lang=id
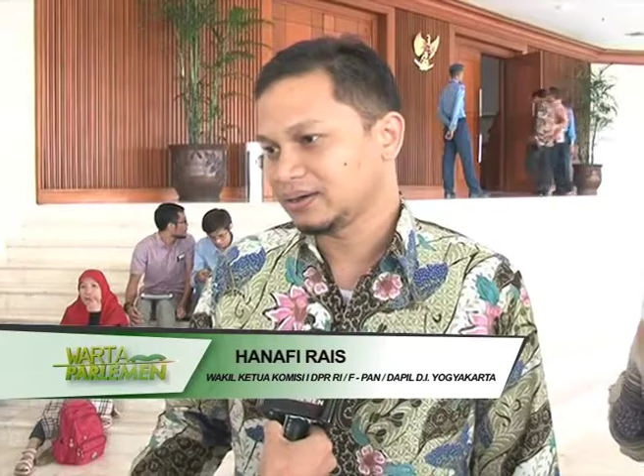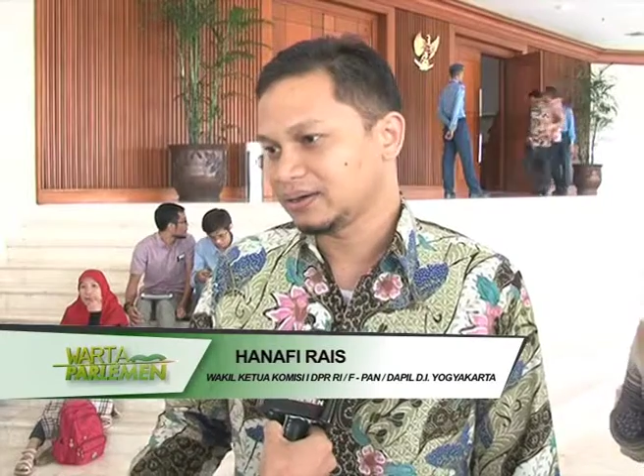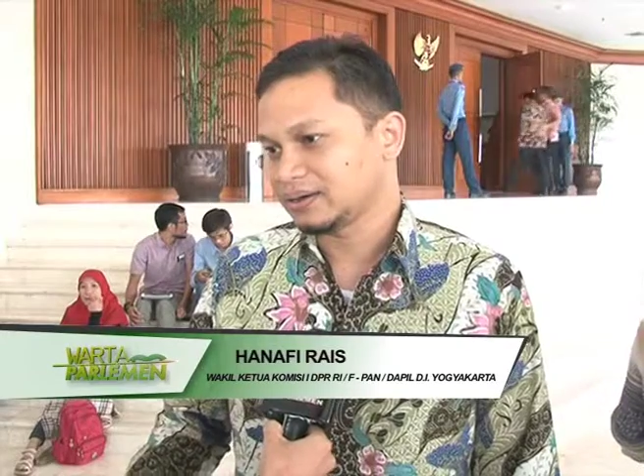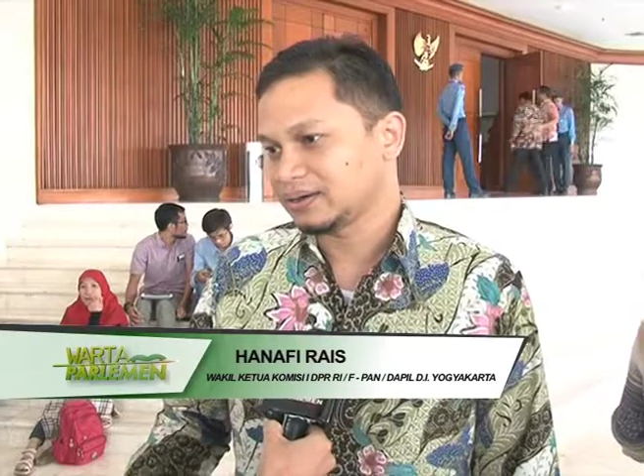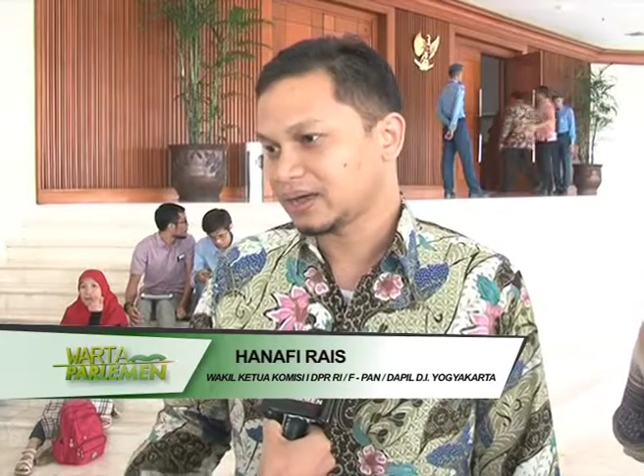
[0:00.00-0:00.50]

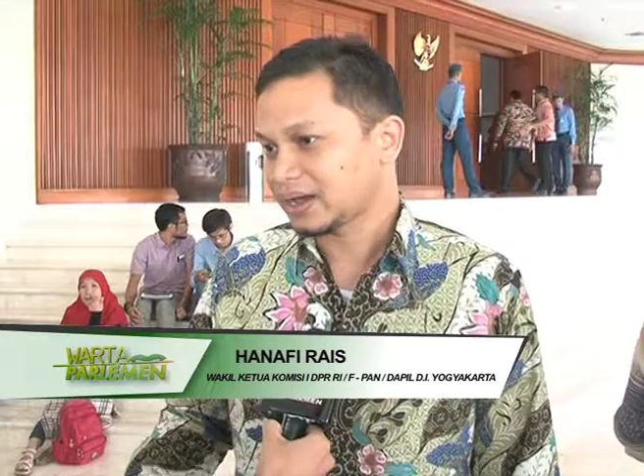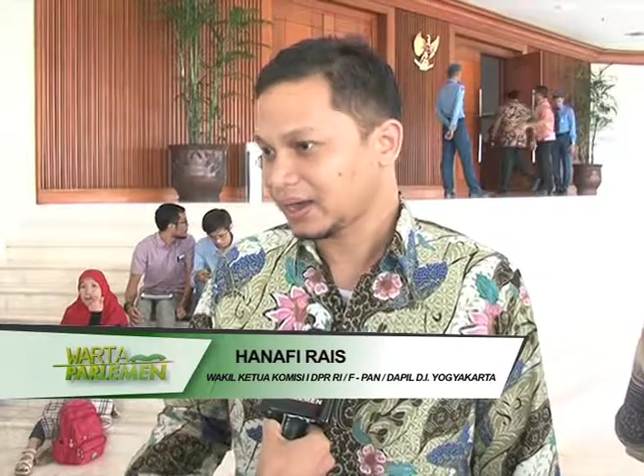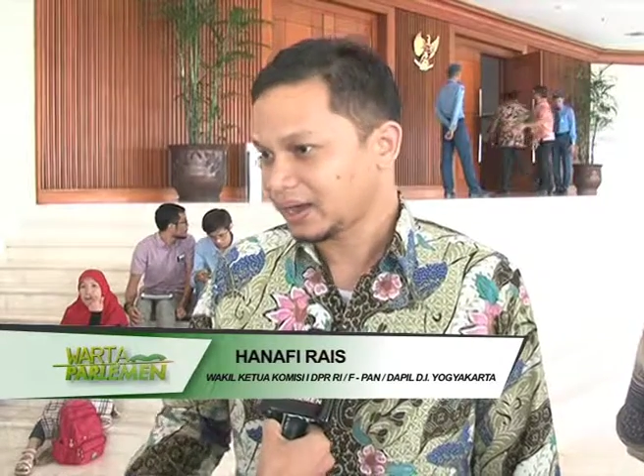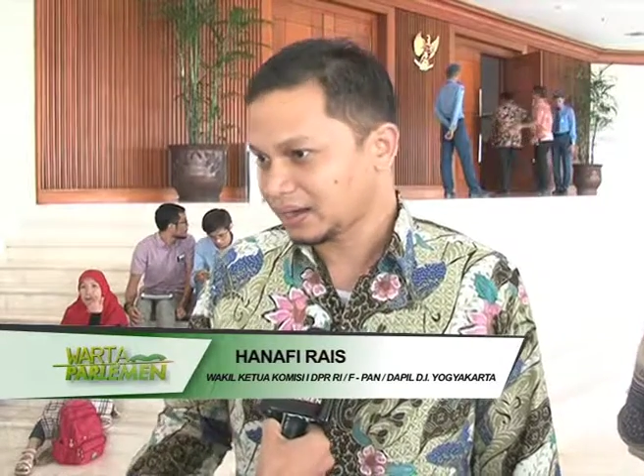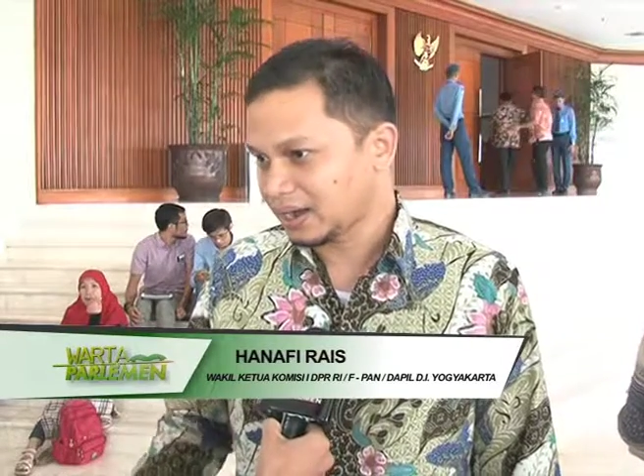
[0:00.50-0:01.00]
uh,
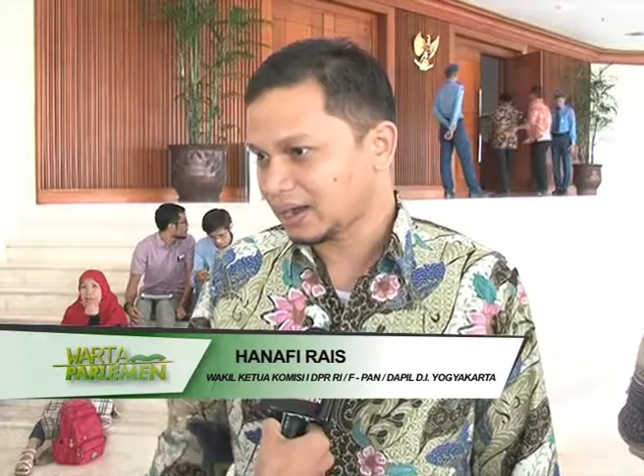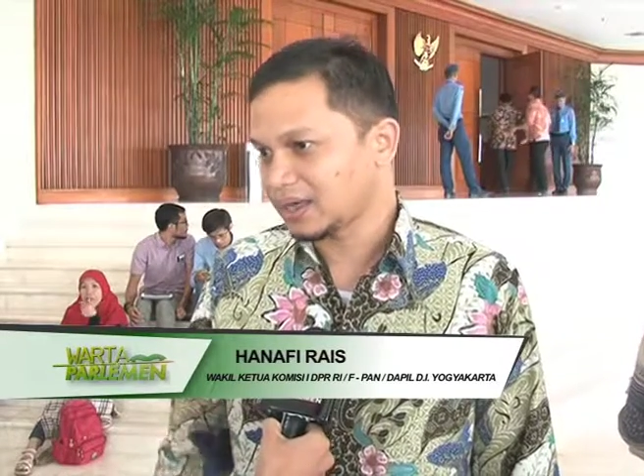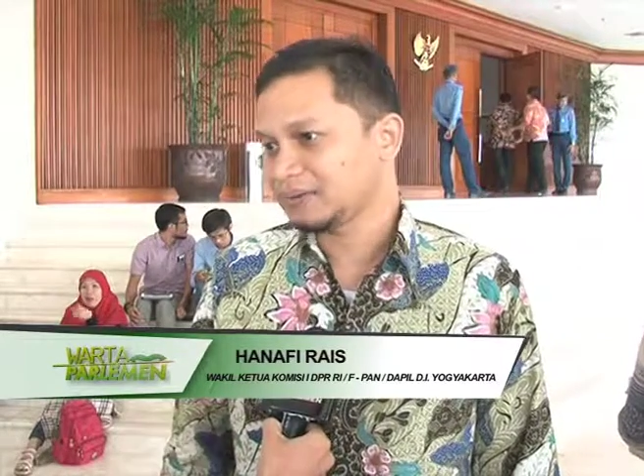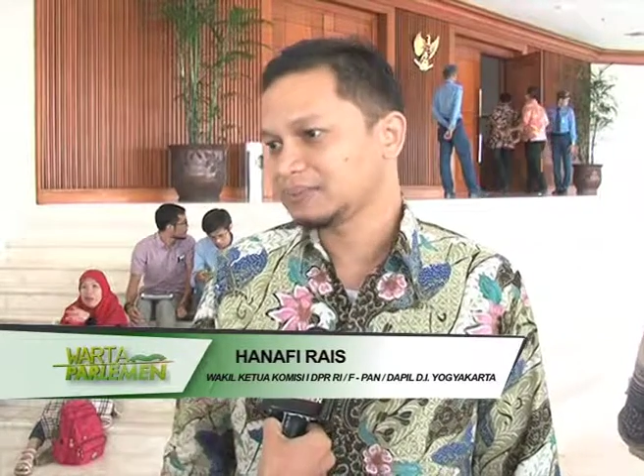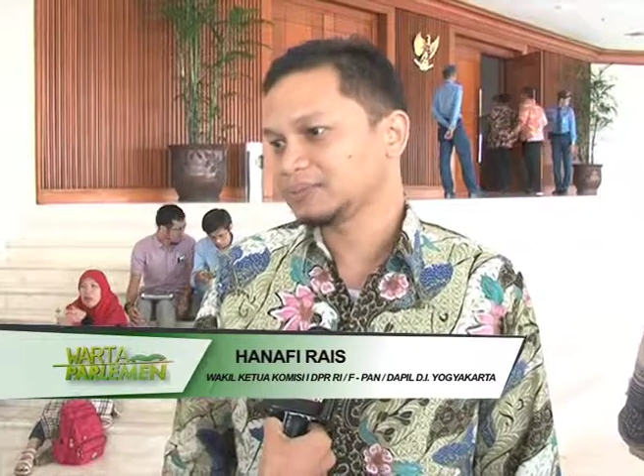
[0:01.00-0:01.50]
kekayaan
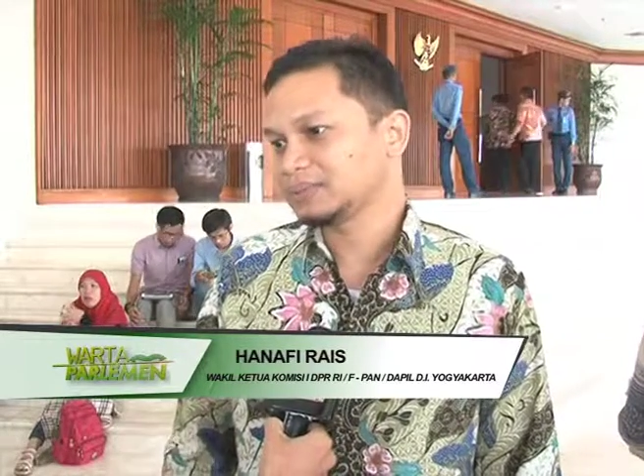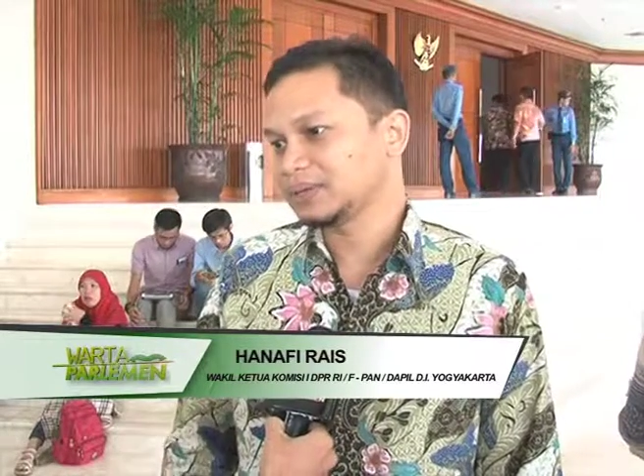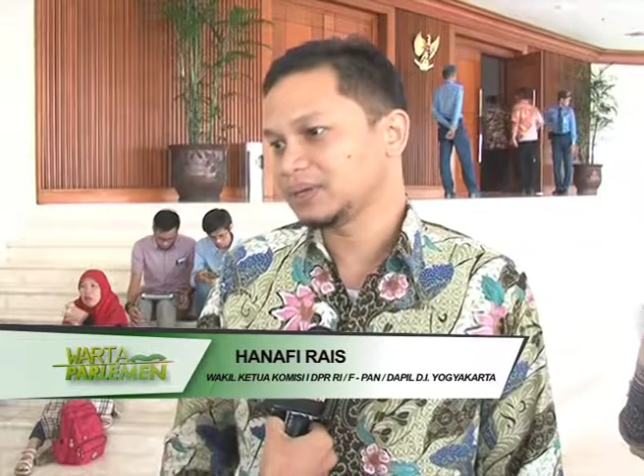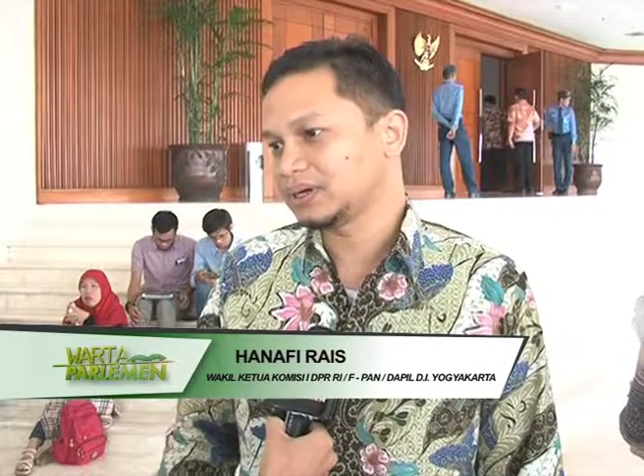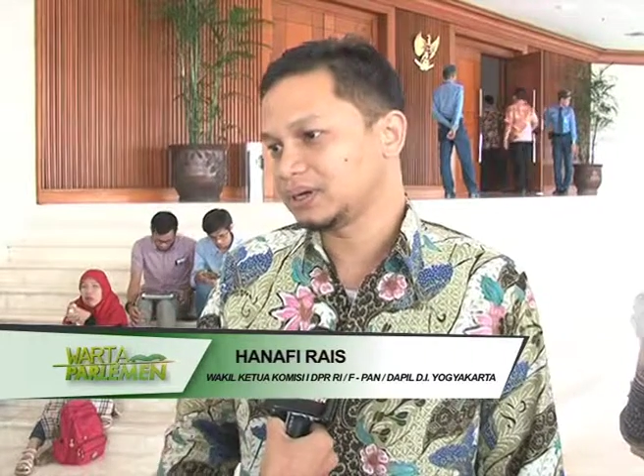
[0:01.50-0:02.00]
alam
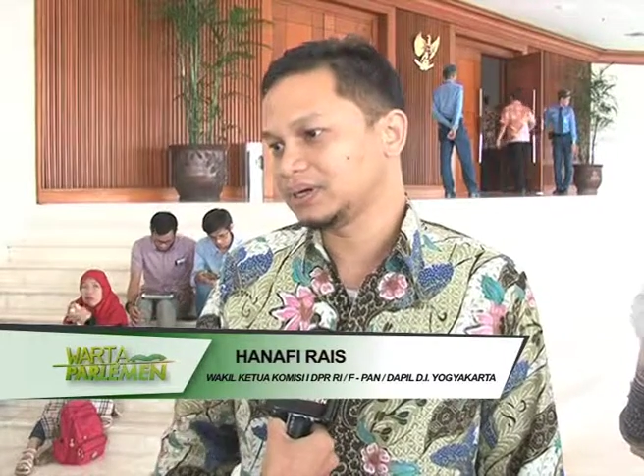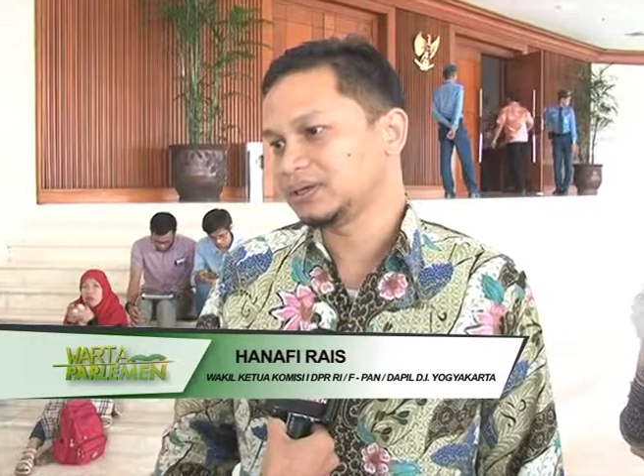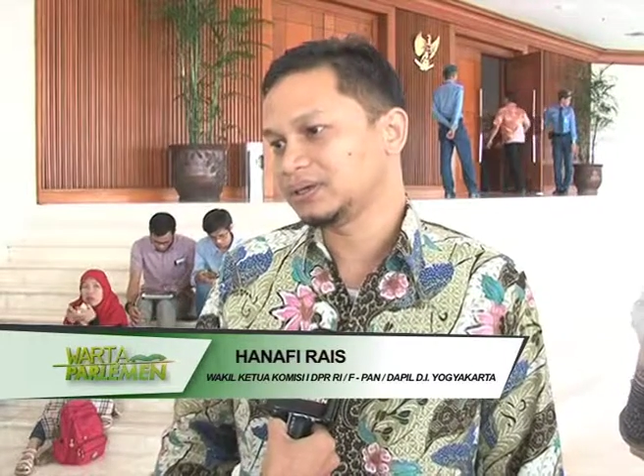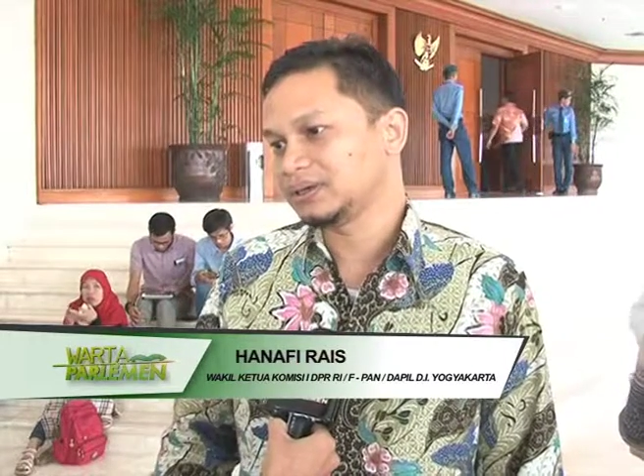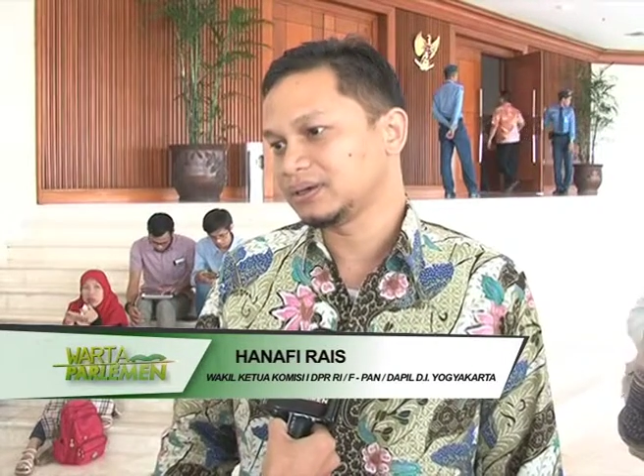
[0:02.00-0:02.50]

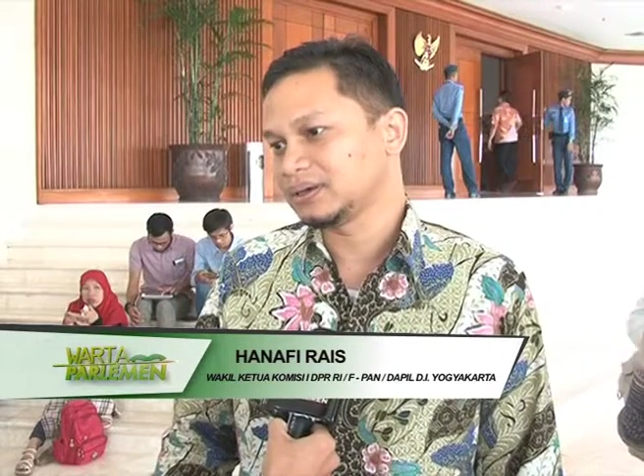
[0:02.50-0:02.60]
di